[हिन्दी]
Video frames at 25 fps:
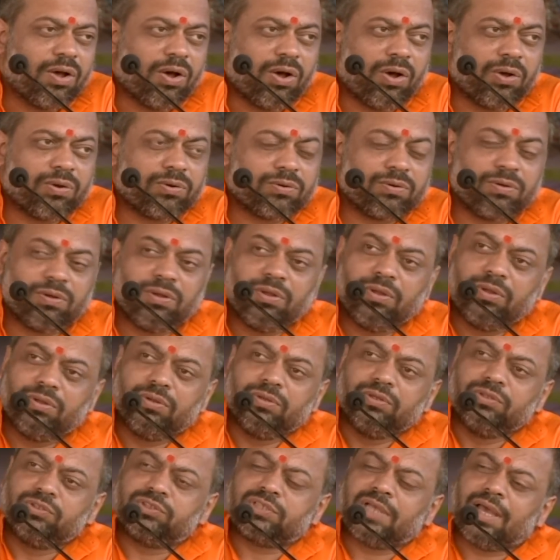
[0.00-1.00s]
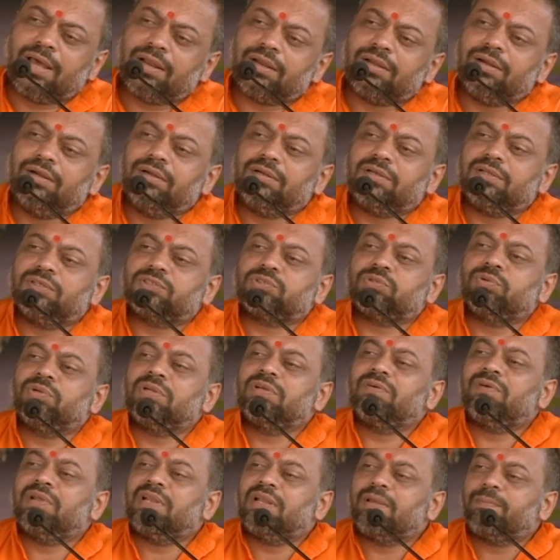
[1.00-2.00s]
और चार घंटे
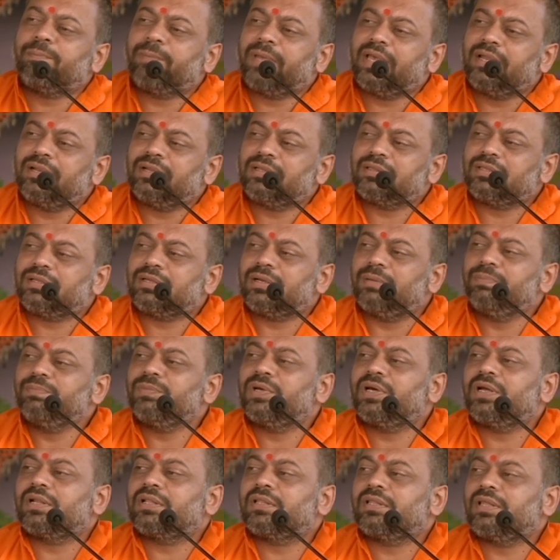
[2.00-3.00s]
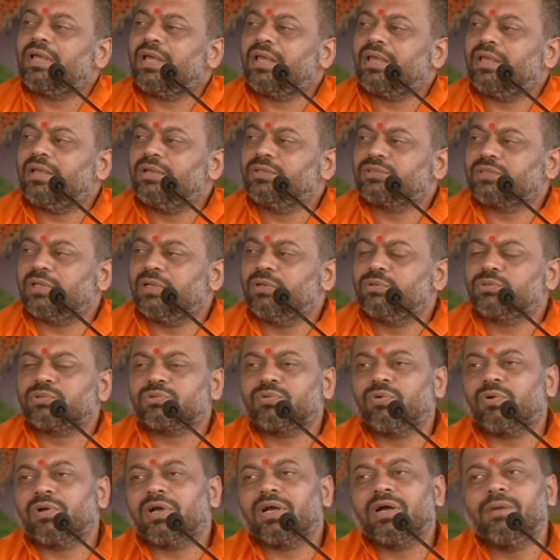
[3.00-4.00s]
सोने वाला मेहनत कम करता है इसलिए
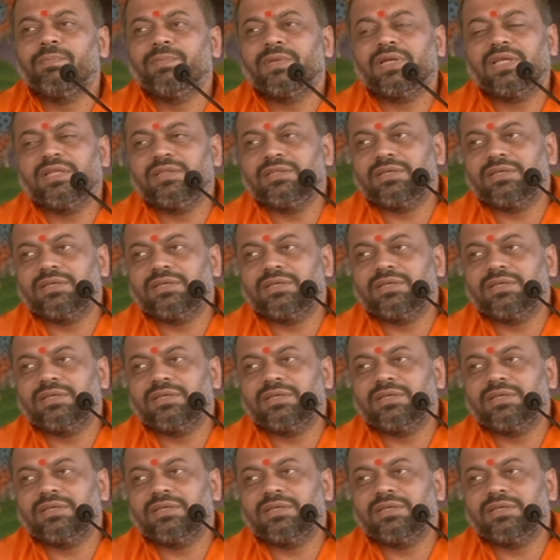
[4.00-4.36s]
उसको कम नींद